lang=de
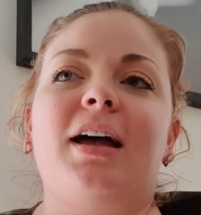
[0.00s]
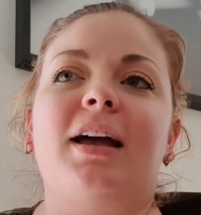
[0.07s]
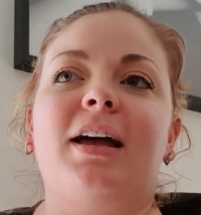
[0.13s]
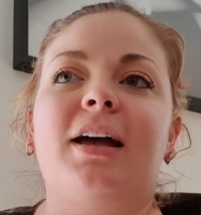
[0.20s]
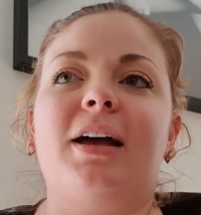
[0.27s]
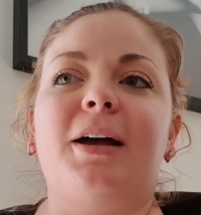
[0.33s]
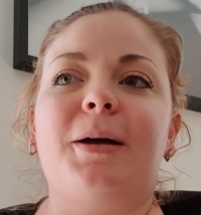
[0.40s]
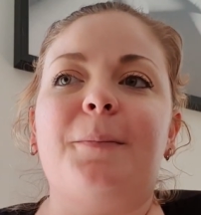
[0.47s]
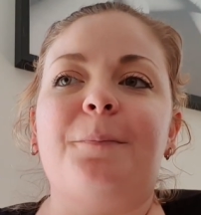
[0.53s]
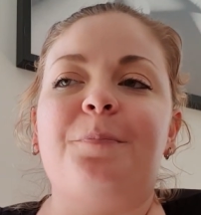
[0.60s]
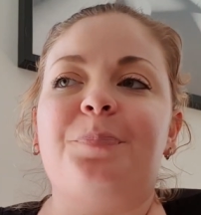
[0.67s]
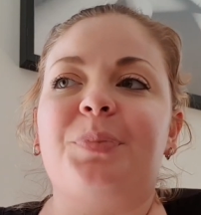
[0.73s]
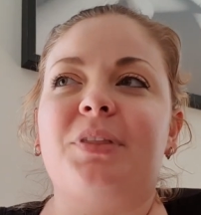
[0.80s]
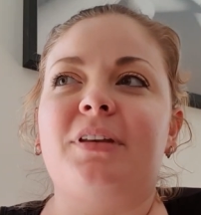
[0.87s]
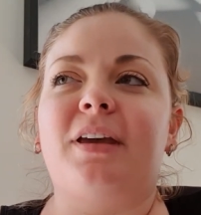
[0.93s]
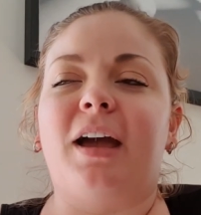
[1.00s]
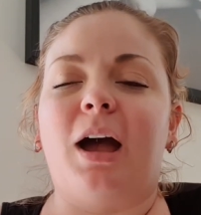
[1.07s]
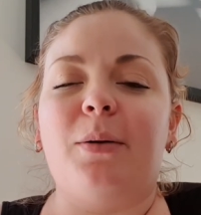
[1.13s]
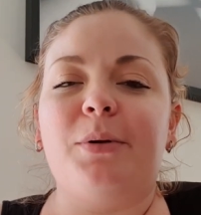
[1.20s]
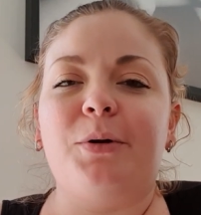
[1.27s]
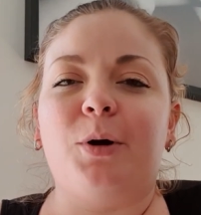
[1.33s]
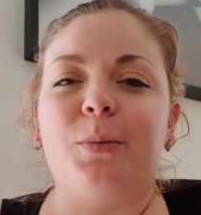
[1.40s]
Ähm, die
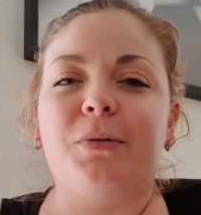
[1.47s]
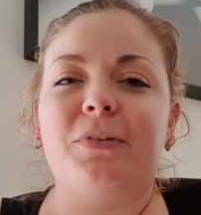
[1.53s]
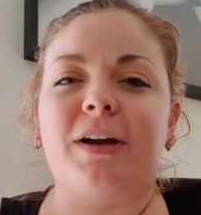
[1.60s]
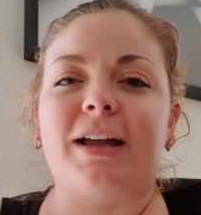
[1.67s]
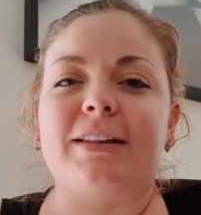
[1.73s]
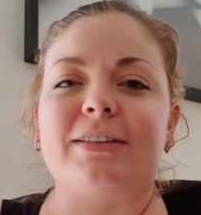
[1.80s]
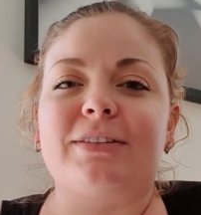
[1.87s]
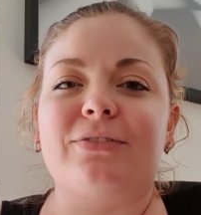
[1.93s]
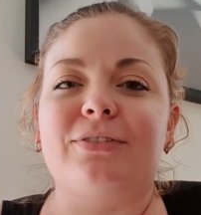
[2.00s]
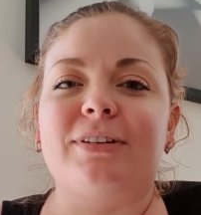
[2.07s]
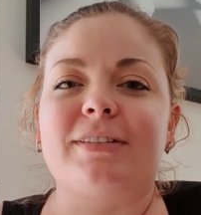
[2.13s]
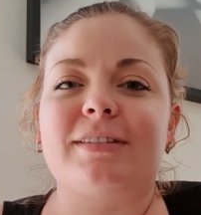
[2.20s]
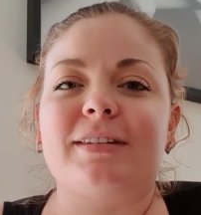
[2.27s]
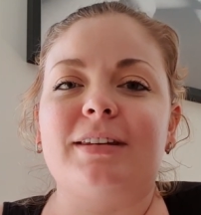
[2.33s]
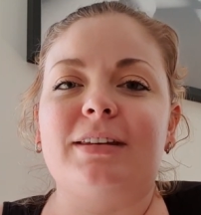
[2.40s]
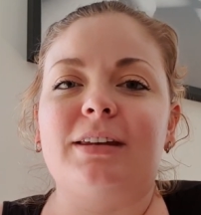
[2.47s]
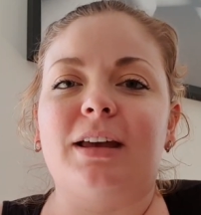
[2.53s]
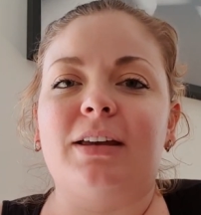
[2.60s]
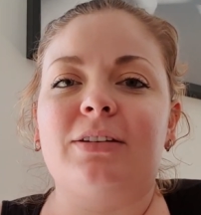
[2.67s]
Krabbelgruppe war ganz witzig.